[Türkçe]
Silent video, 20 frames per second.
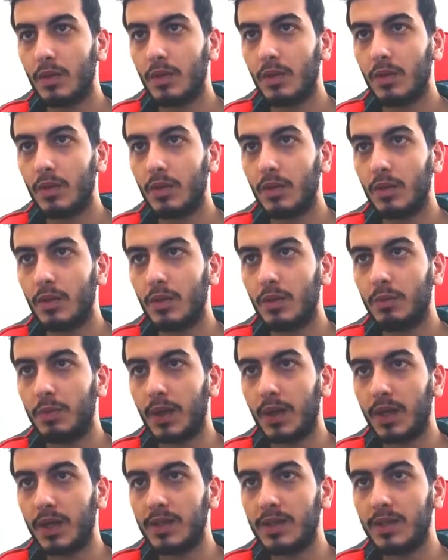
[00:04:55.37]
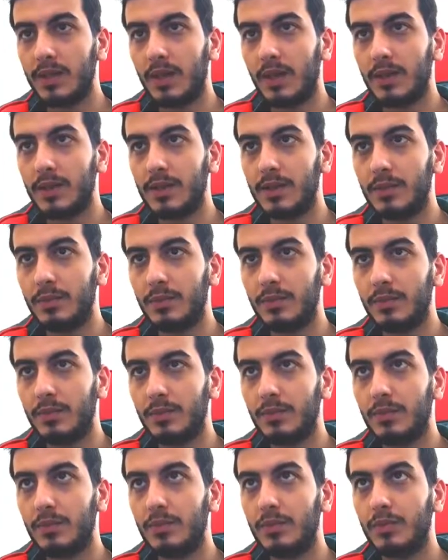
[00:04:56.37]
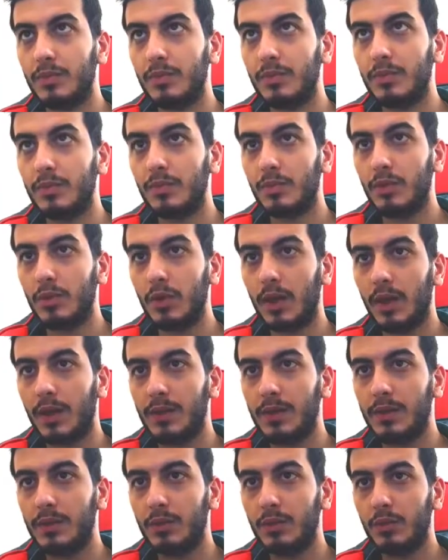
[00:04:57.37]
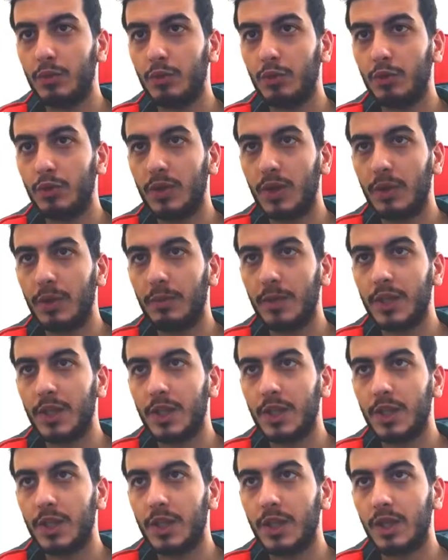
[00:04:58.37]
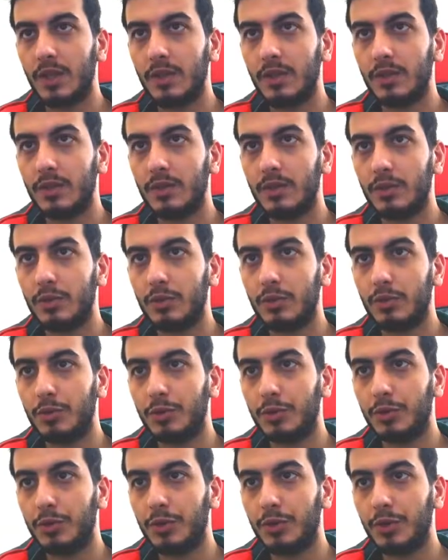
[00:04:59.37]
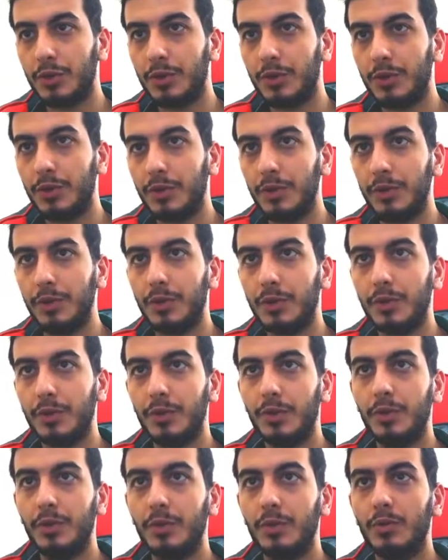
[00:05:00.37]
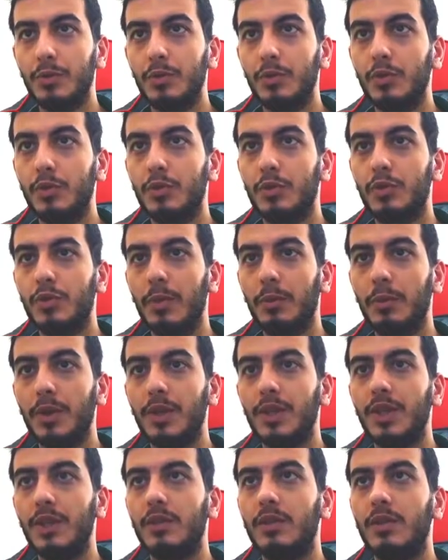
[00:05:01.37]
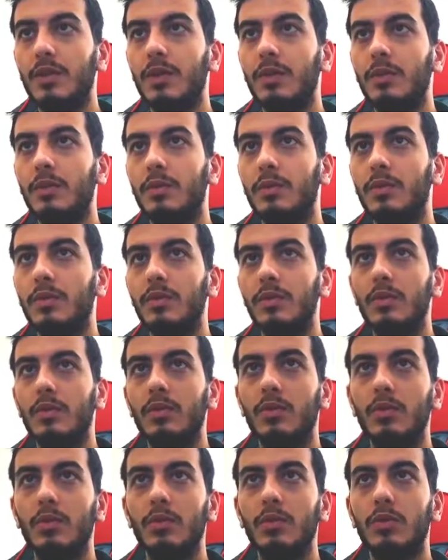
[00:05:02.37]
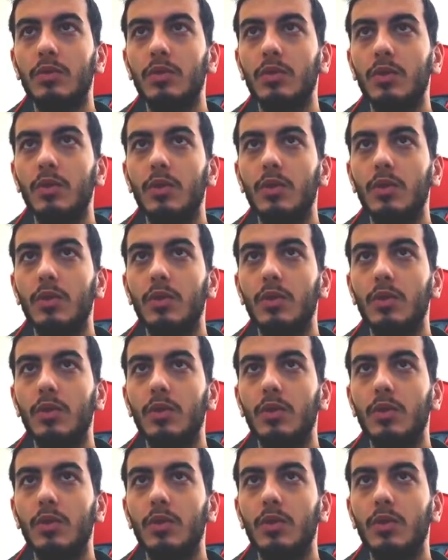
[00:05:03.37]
Ee, pars lazım. Bu lazım. Şunları 5'e çıkar. Şu üçünü. Bu üçünden 5'er tane olsun.